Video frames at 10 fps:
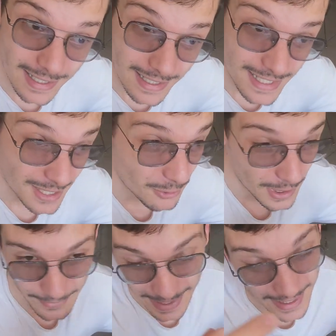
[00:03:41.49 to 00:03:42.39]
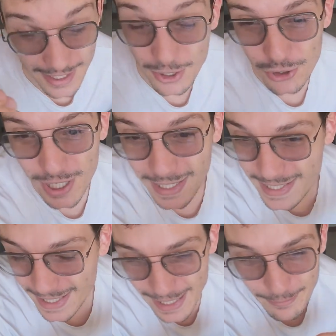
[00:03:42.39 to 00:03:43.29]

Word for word: Sicuramente so già che sarà